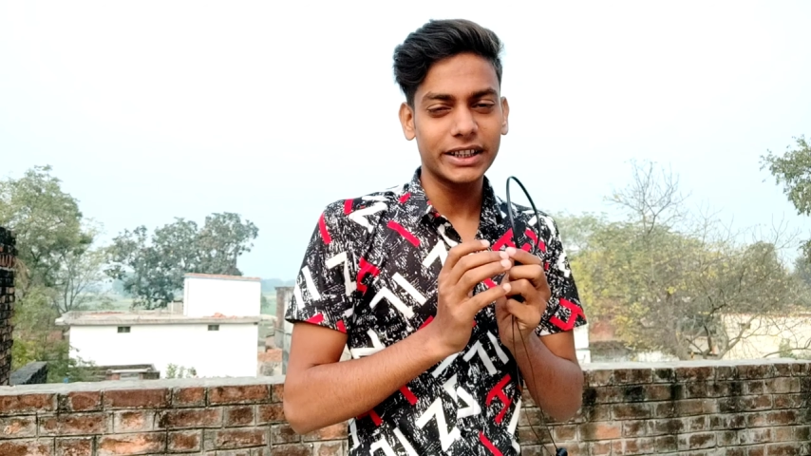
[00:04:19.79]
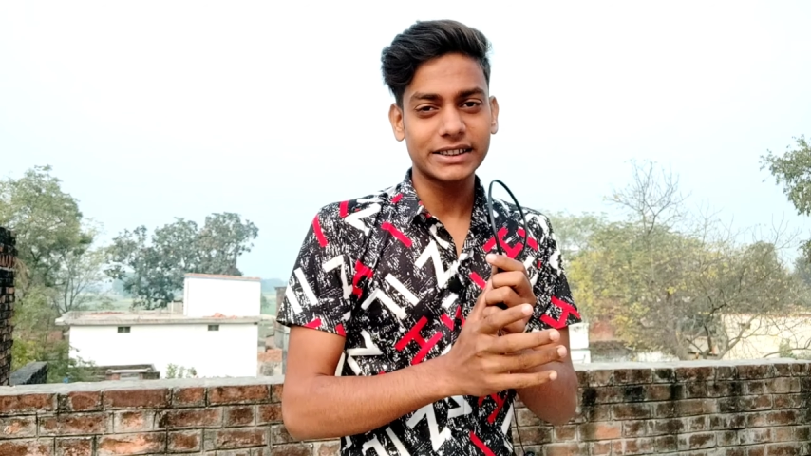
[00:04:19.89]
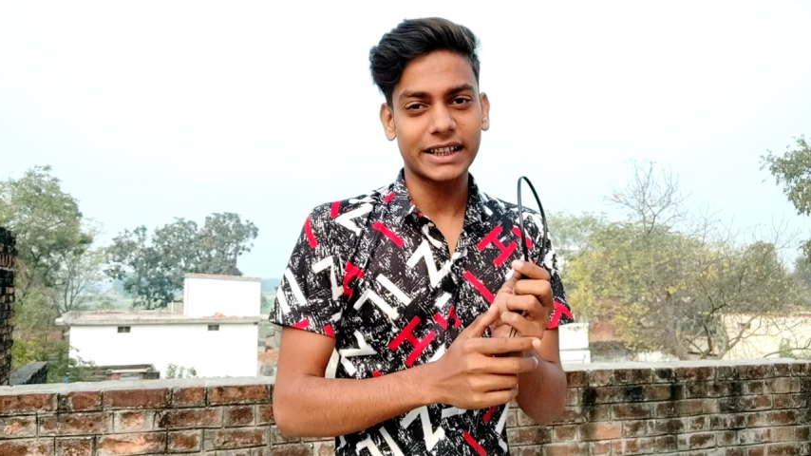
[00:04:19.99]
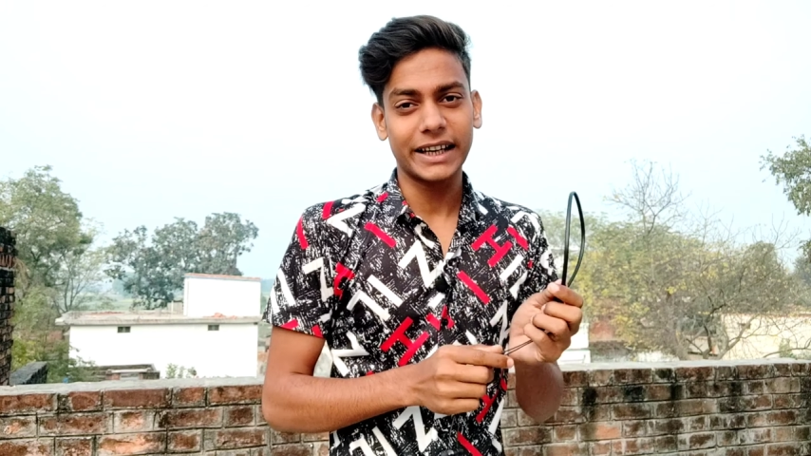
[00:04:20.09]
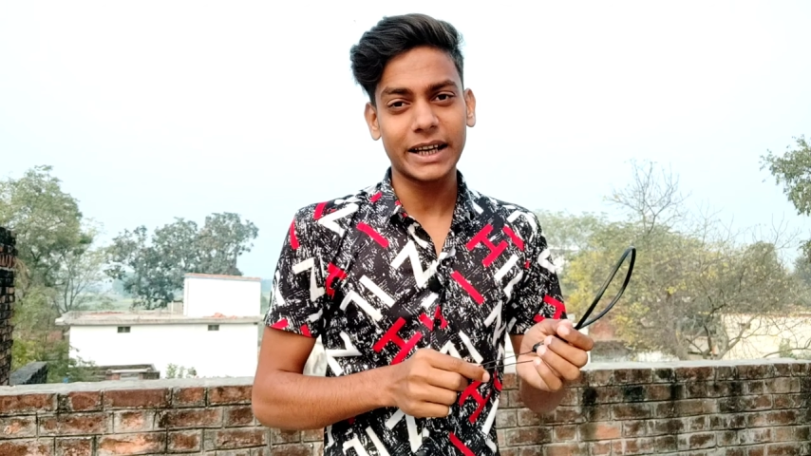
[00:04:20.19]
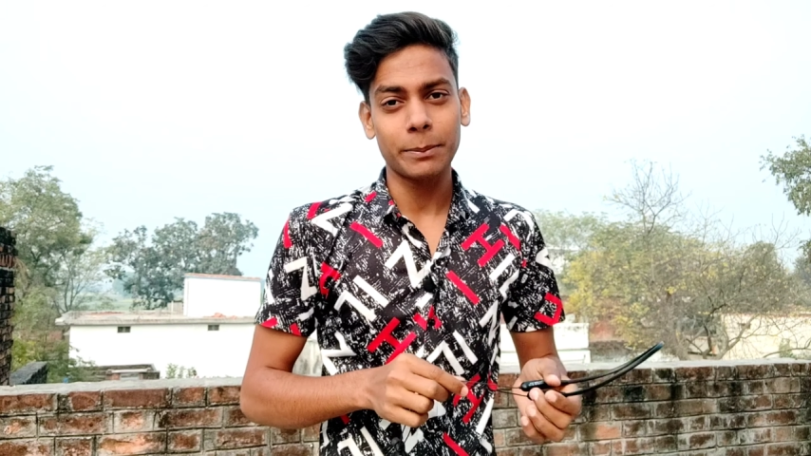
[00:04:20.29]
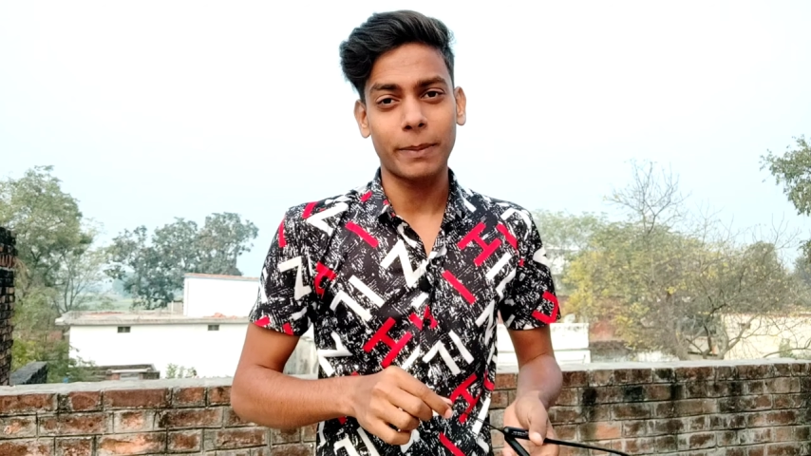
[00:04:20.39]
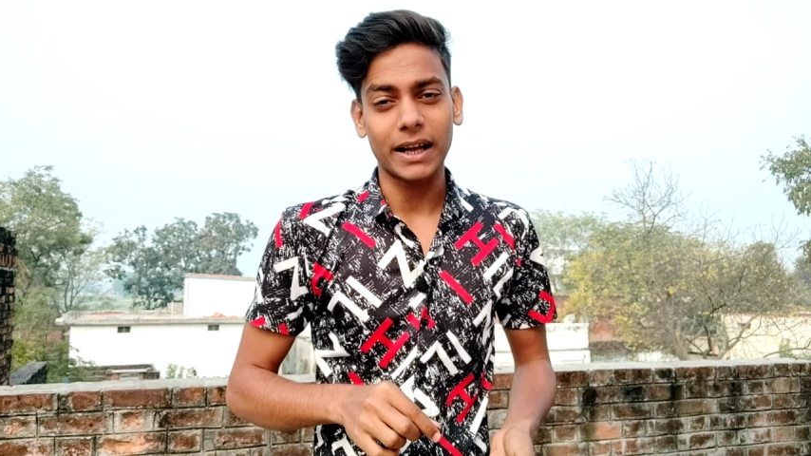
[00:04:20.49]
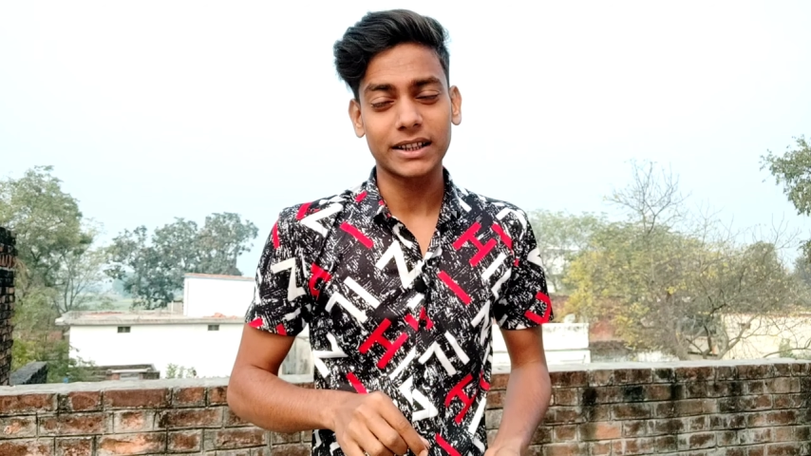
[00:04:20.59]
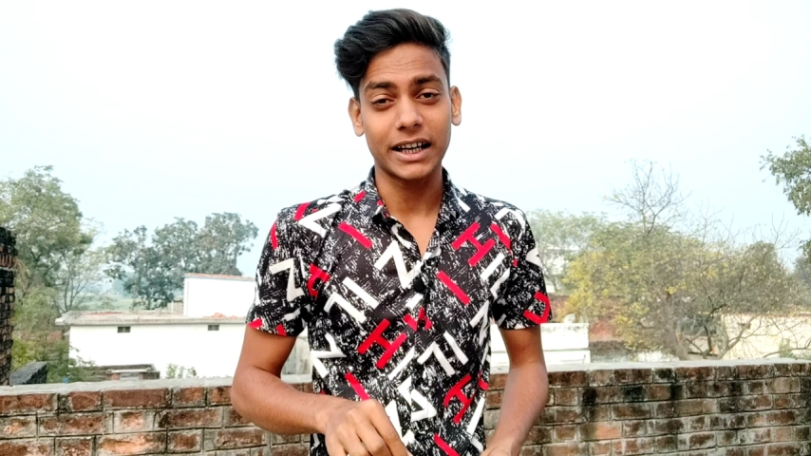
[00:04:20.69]
टेस्ट करने के
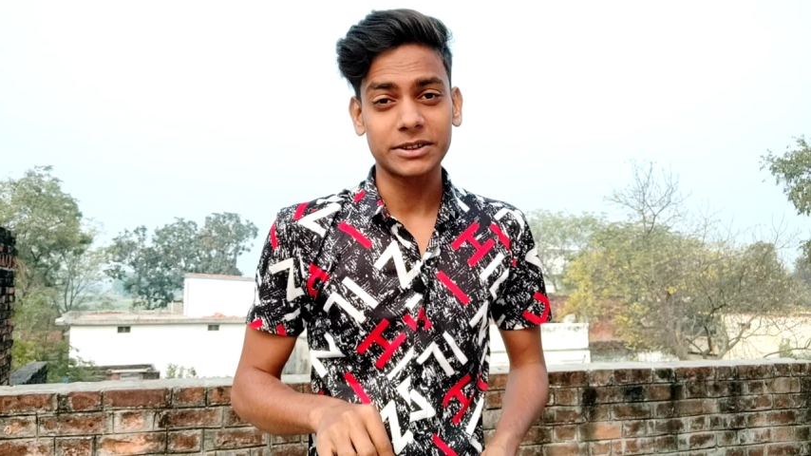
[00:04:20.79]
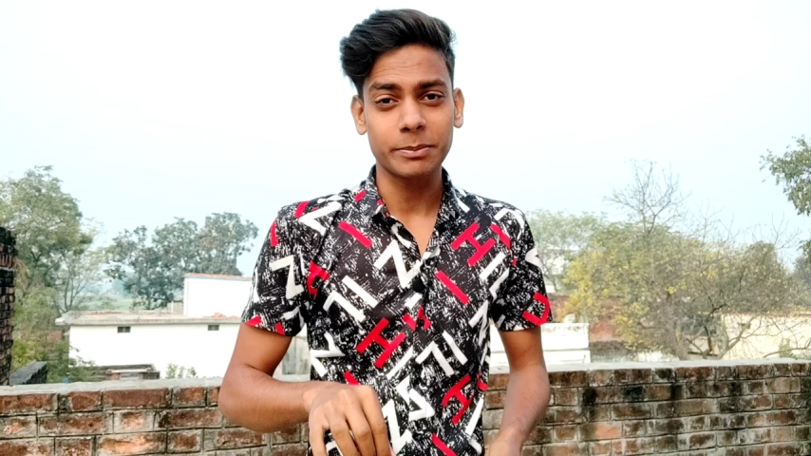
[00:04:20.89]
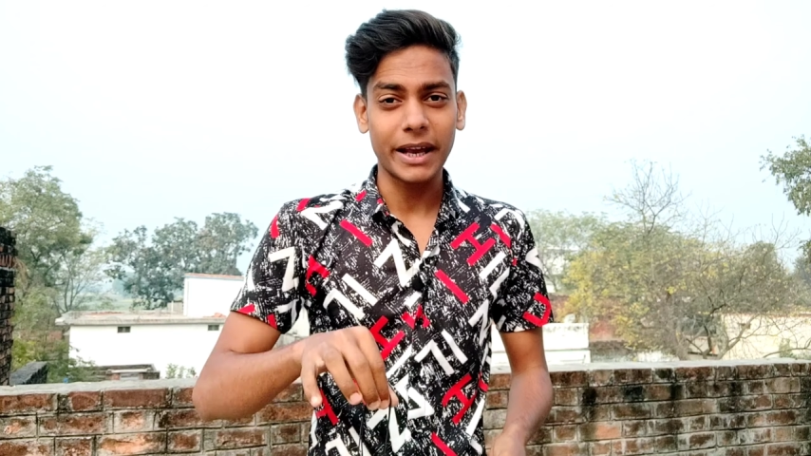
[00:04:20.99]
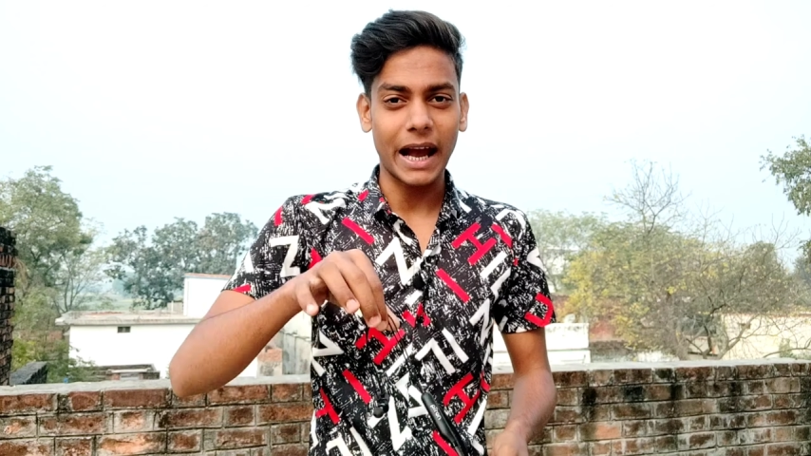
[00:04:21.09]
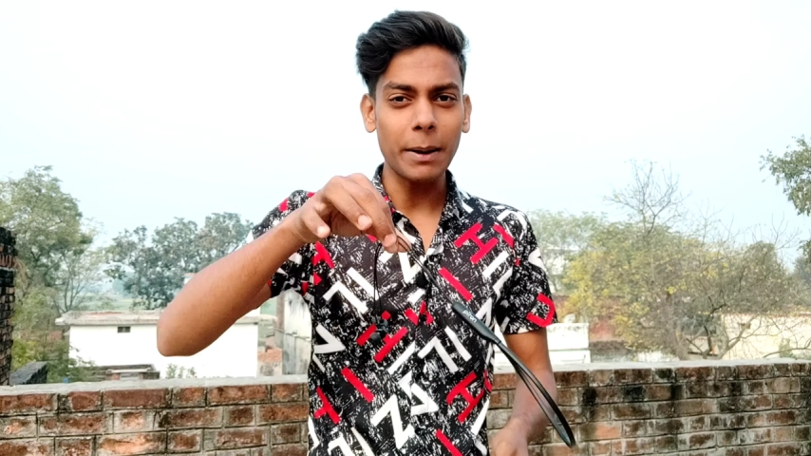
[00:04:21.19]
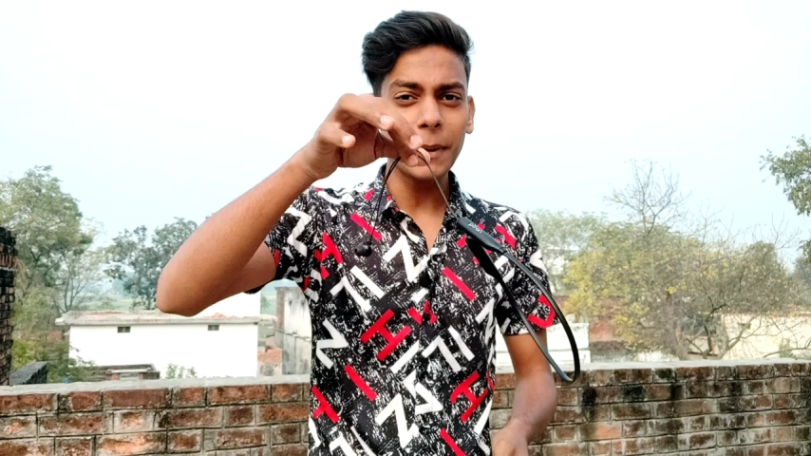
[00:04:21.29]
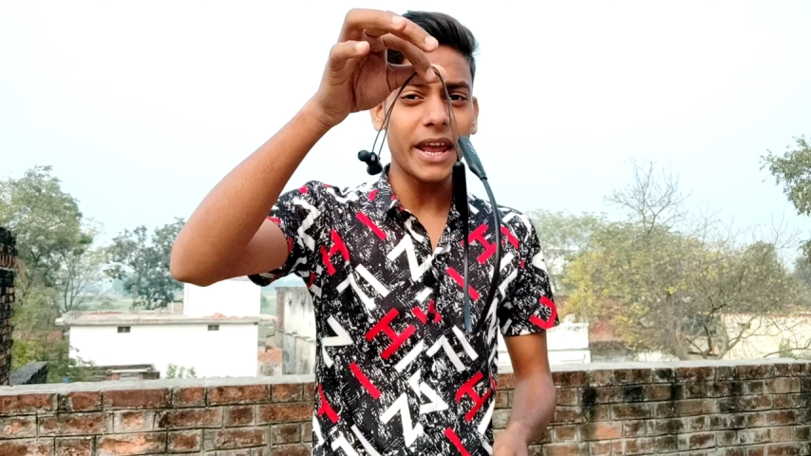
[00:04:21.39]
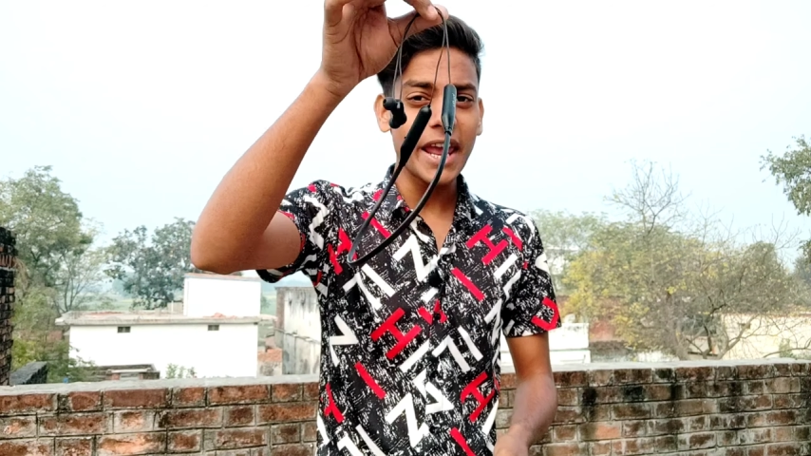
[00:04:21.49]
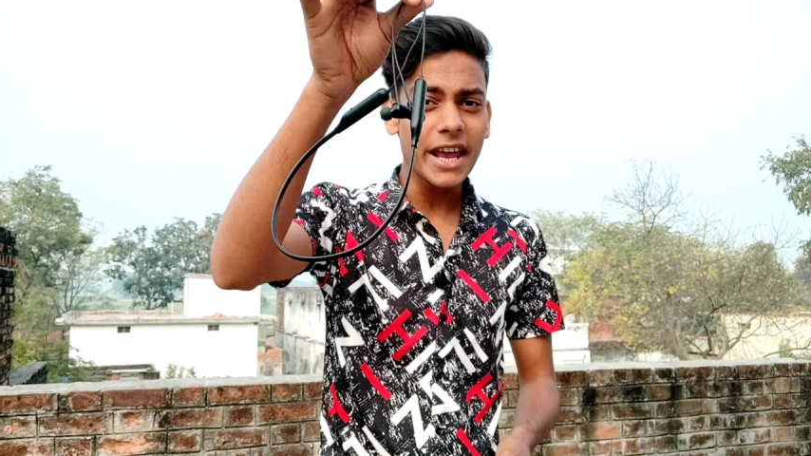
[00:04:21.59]
बाद गाइज मैं यहाँ पे